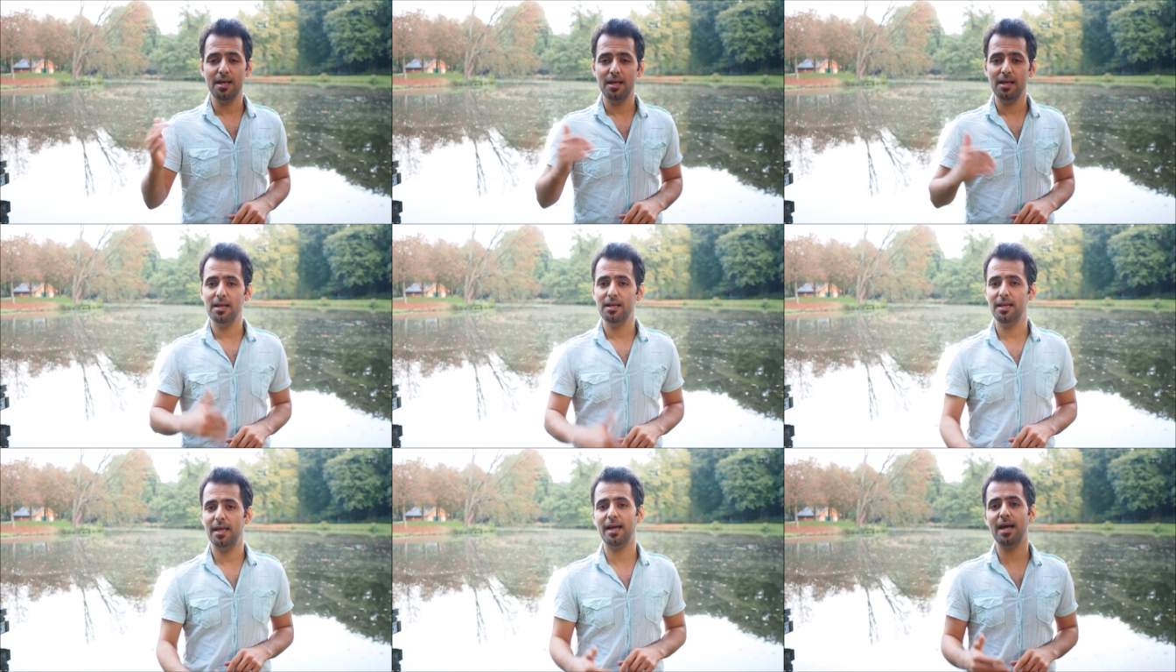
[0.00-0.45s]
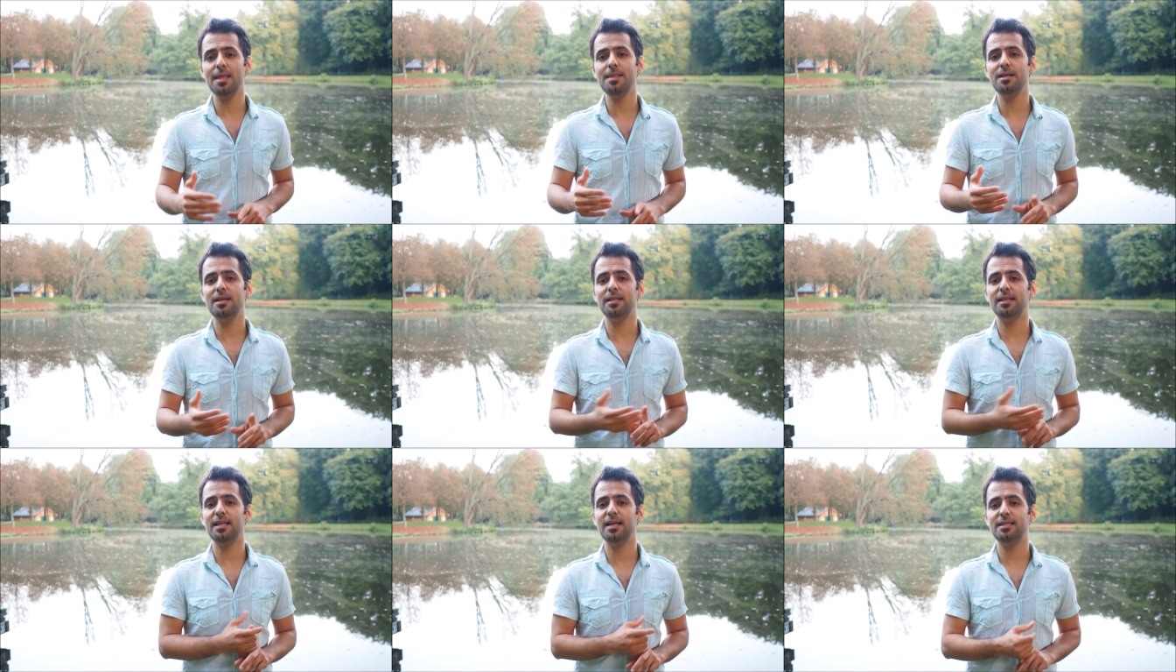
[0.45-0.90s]
الاغاني
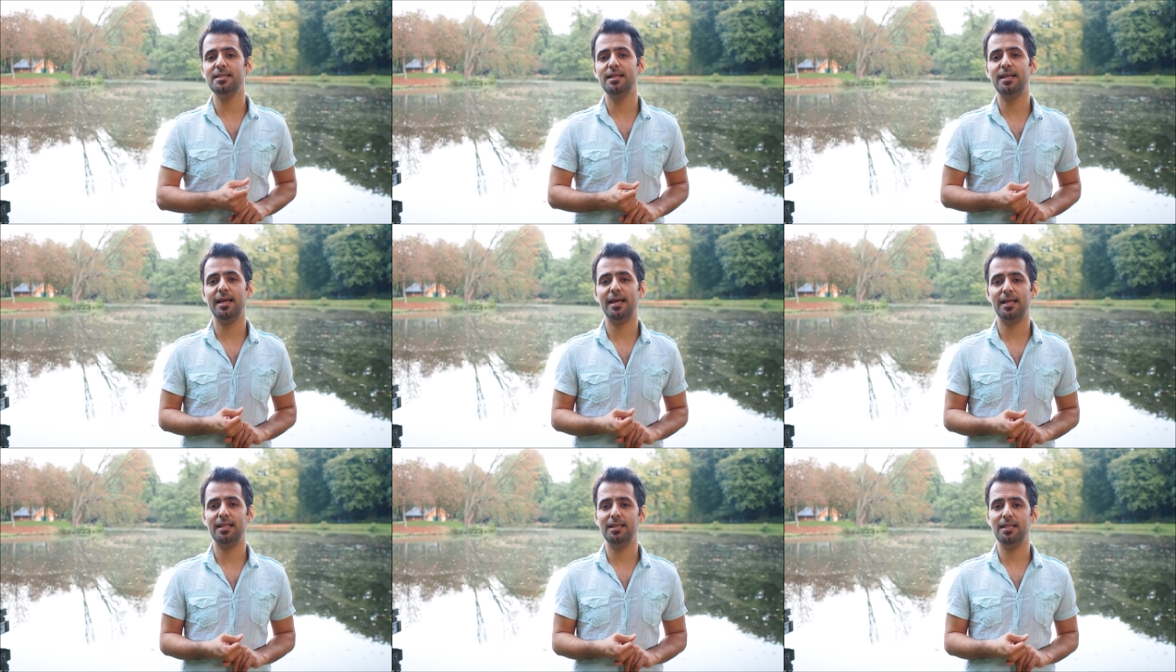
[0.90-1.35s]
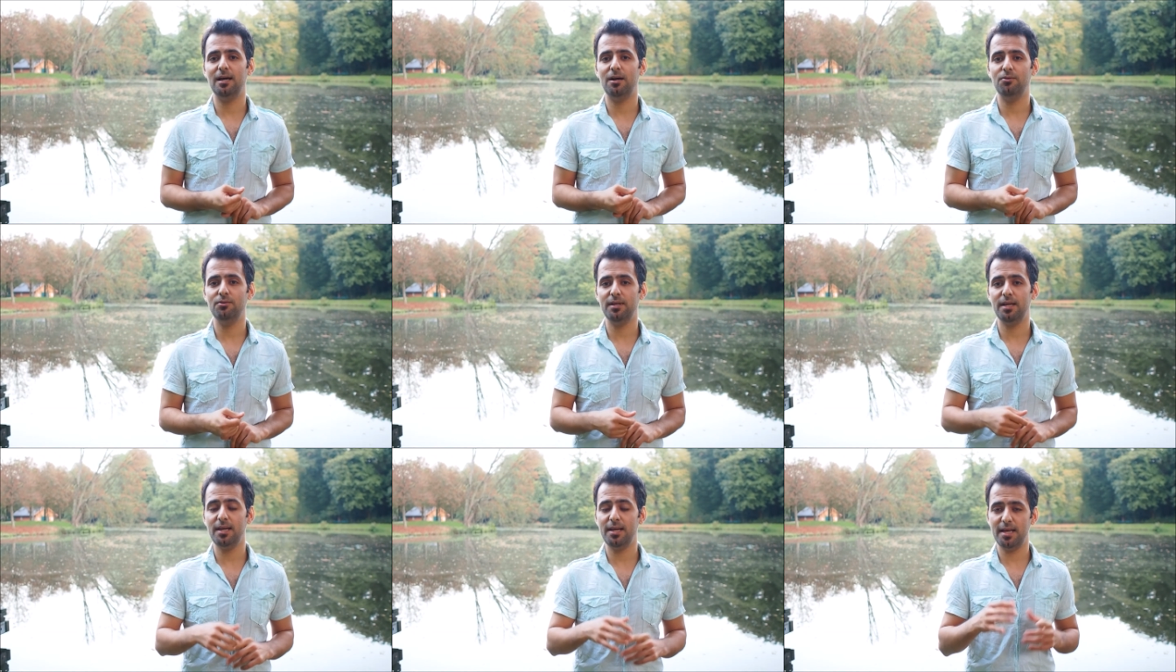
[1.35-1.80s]
الثلاثه اللي
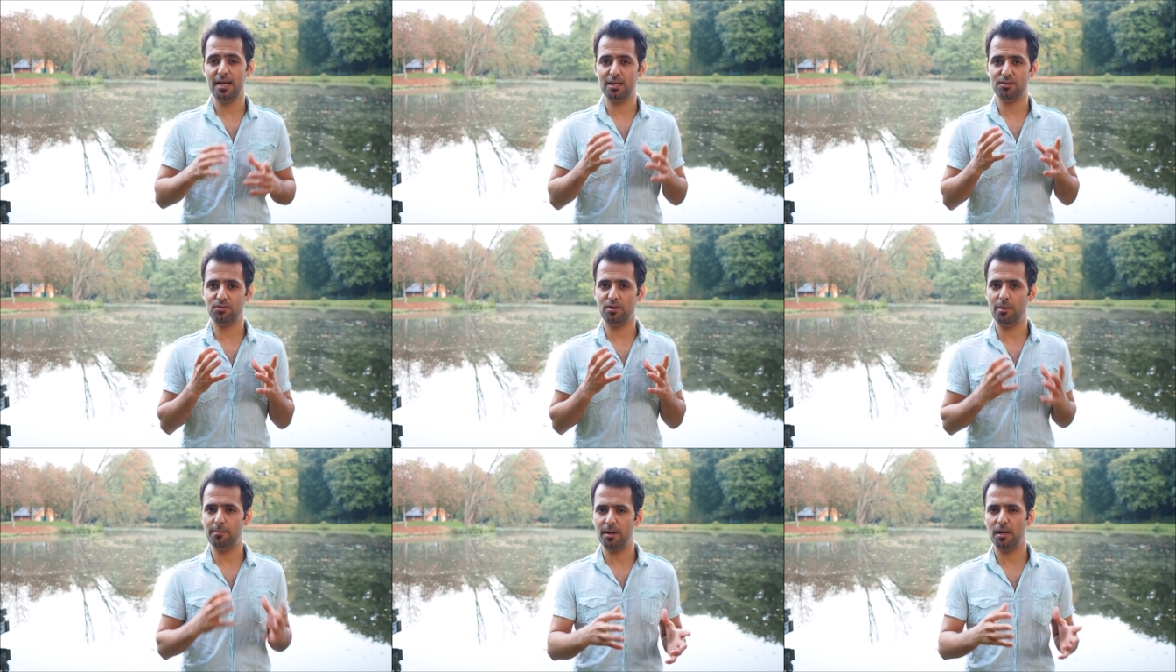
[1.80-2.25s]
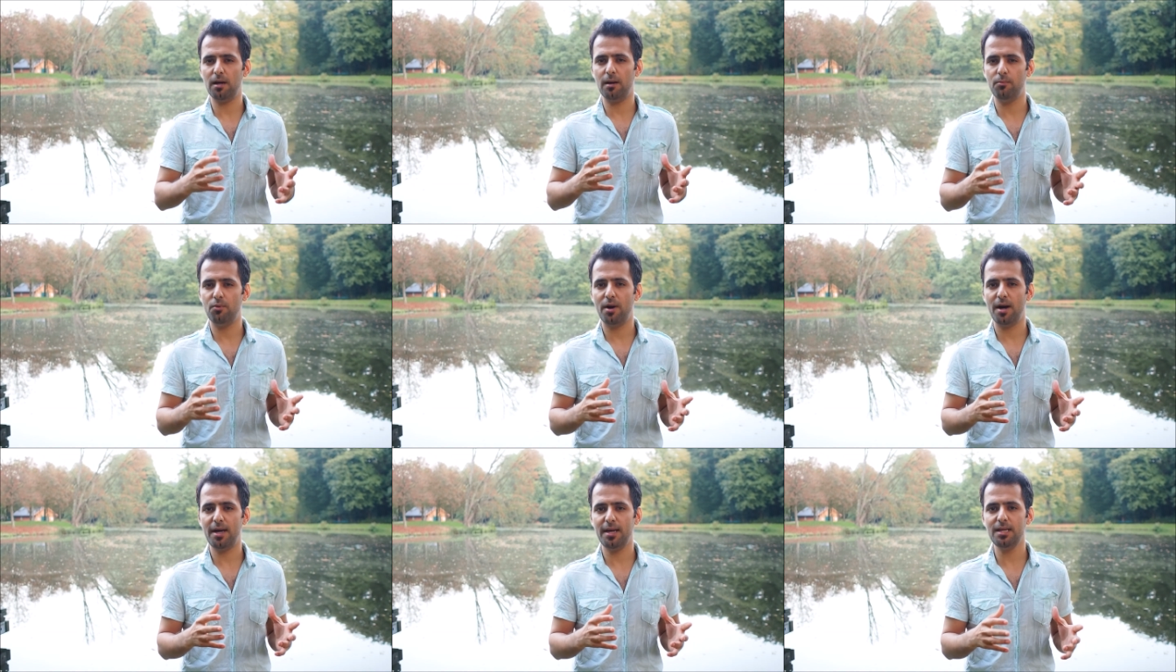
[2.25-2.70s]
اخذناهم كلياتهم على
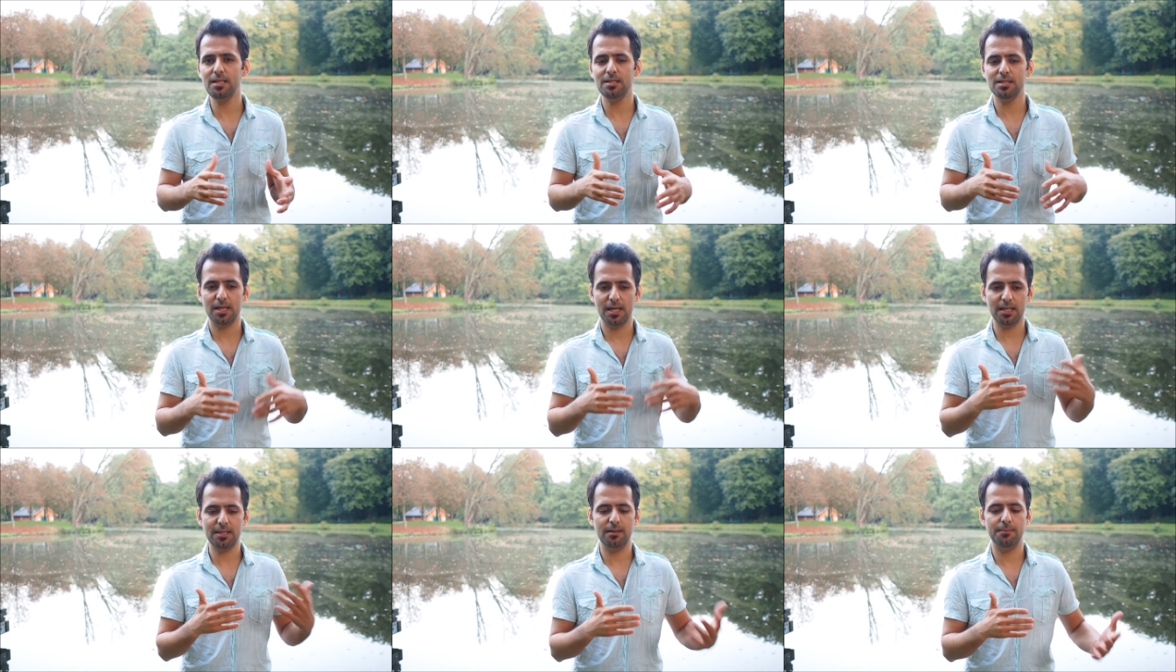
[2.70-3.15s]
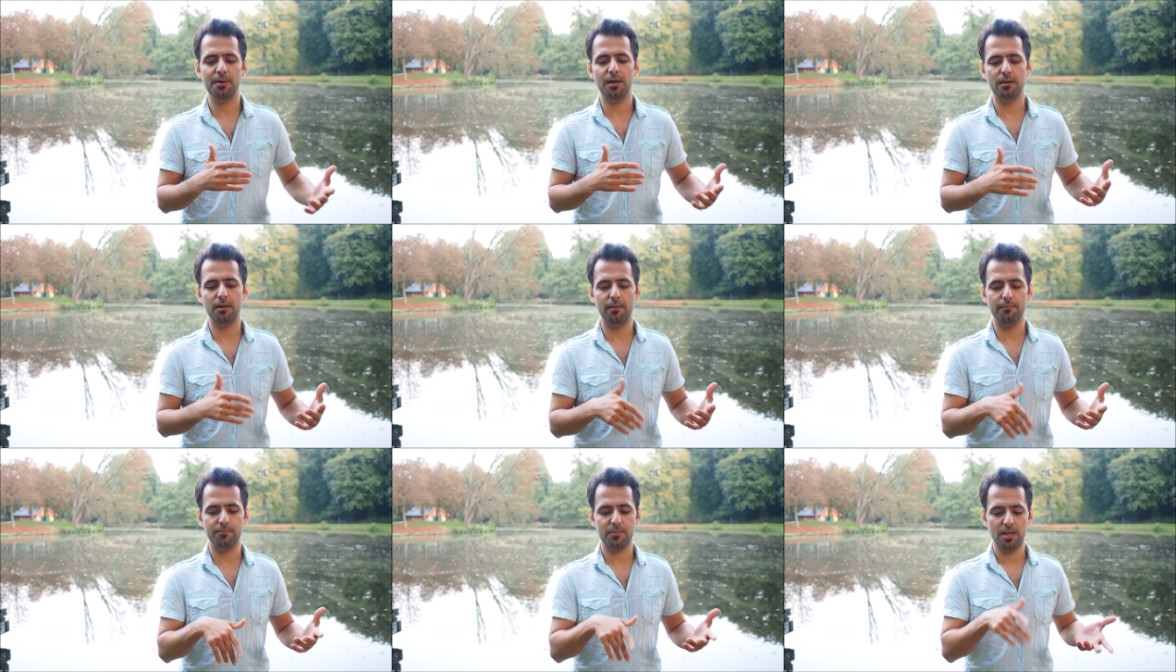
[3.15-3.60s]
مقام واحد هذا
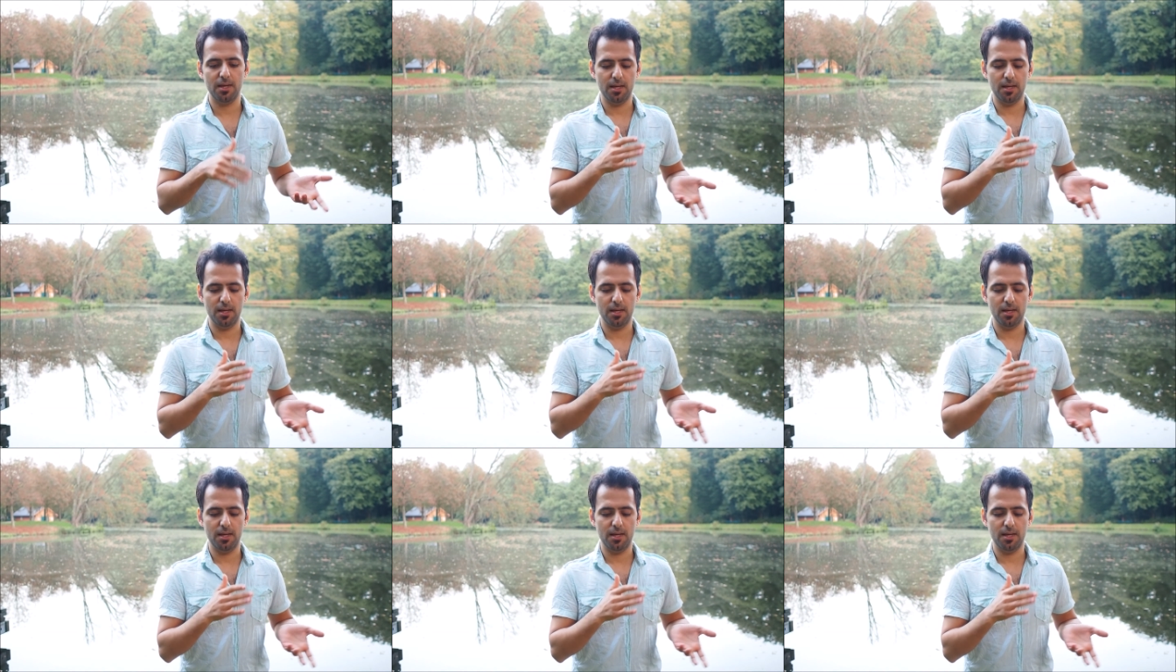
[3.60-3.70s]
المقام